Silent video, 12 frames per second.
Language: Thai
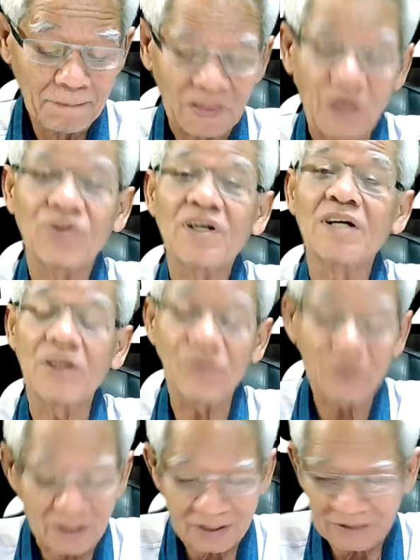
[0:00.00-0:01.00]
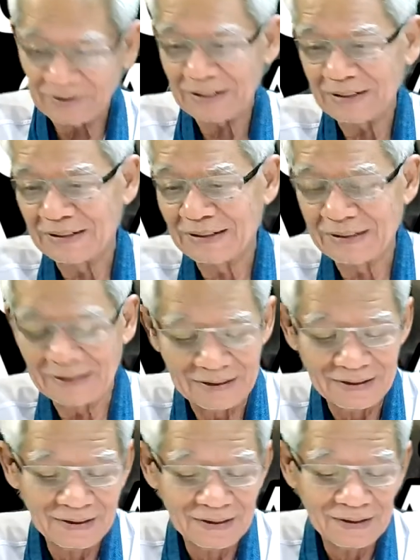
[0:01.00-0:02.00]
ติวเตอร์ติวเตอร์มา
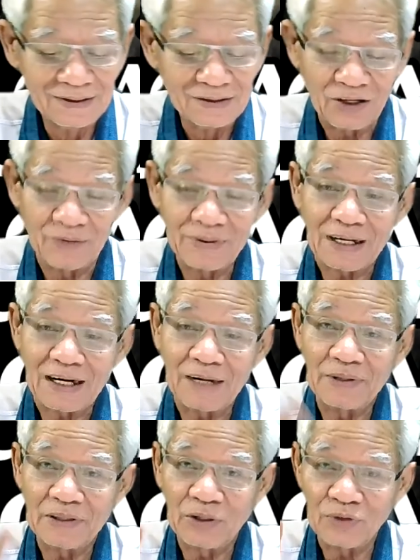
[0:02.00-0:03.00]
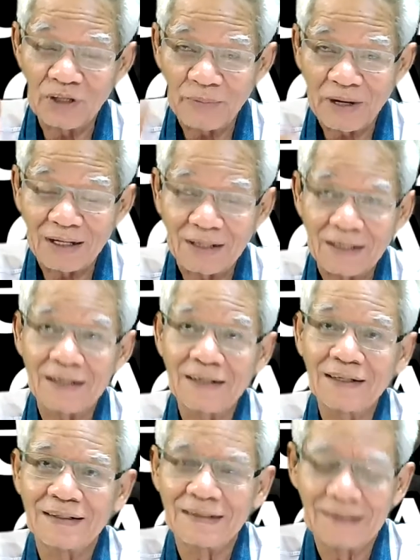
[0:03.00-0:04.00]
แต่ว่จะกลายเป็นติวเตอร์แมนนะนะ
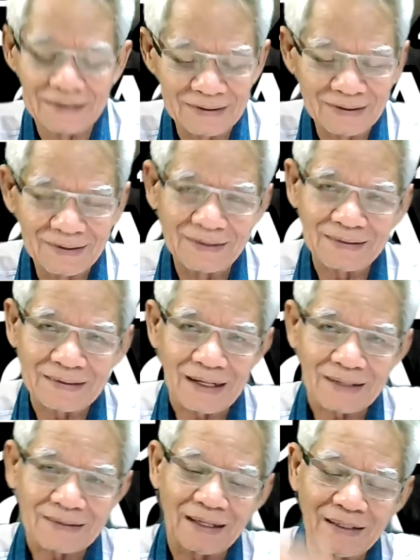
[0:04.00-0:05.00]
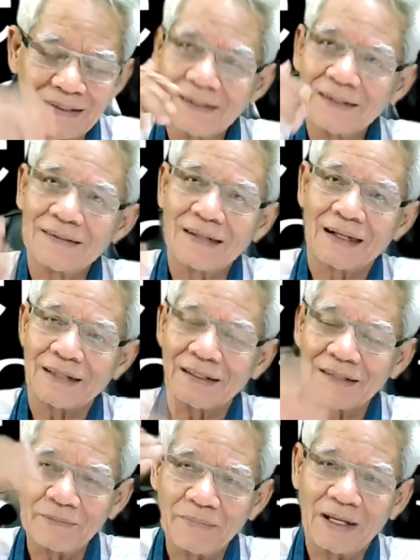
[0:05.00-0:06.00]
จากไตจากไต
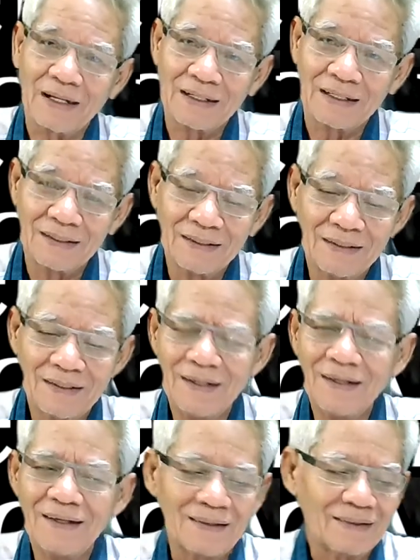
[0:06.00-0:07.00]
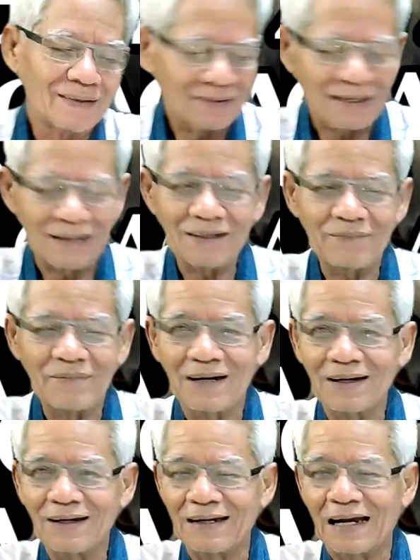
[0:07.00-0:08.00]
เติลแมนเนี่ยไตเติลแมน
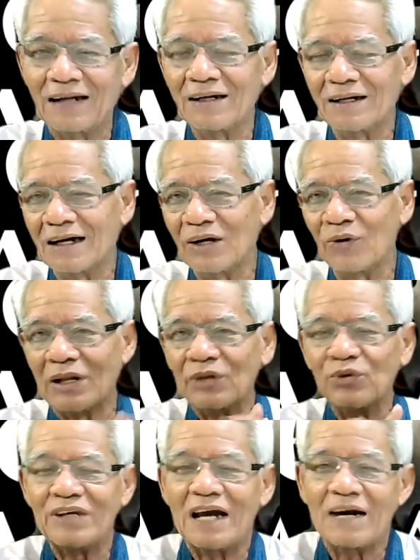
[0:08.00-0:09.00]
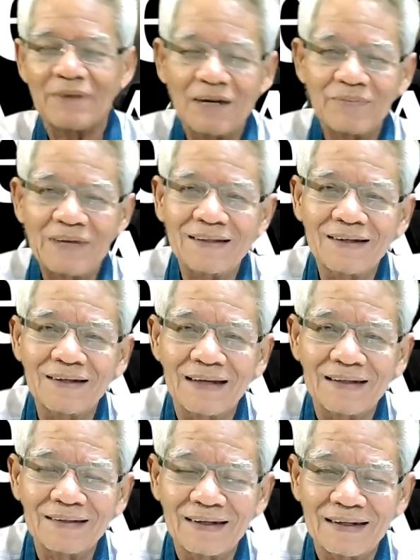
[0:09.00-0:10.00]
เคยหนัง เคยดูหนังตัวอย่างนะครับไตเติลไต
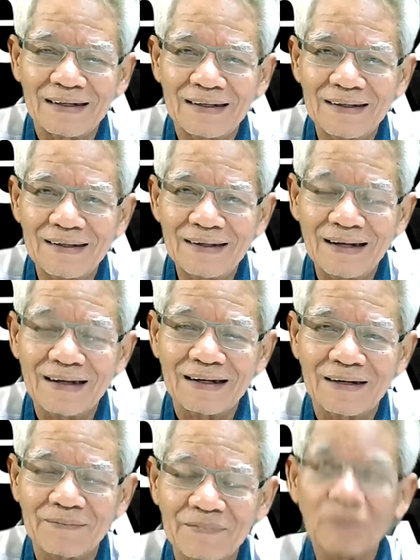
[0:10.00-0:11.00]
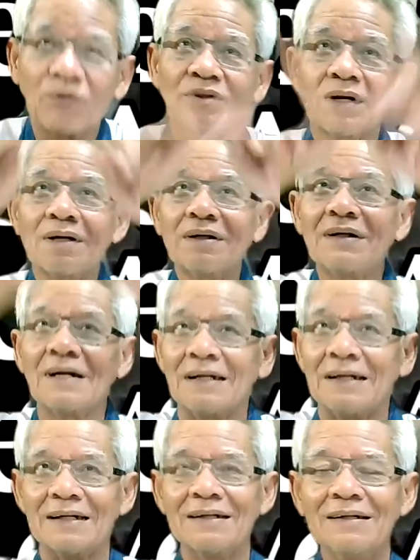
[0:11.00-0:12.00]
เติลนั่นแหละครับทั้งหมดทั้งเรื่อง
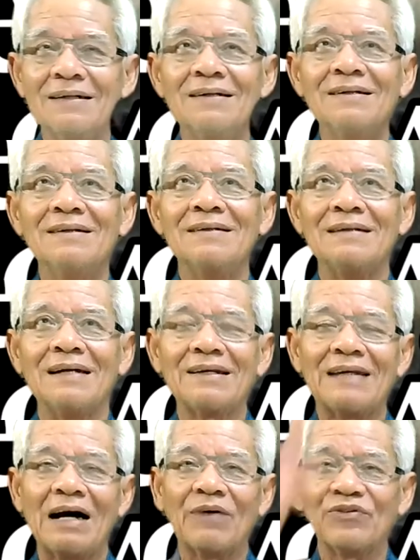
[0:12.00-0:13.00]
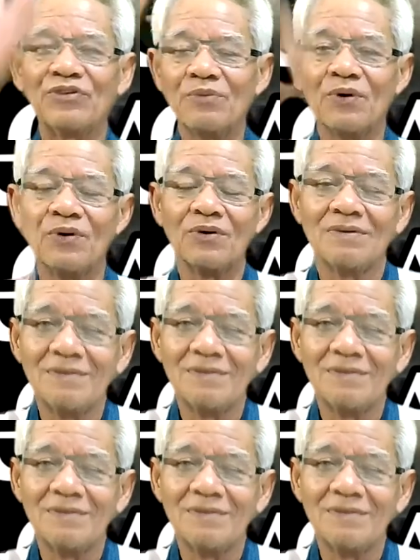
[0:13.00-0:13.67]
นะยาวหนึ่งชั่วโมง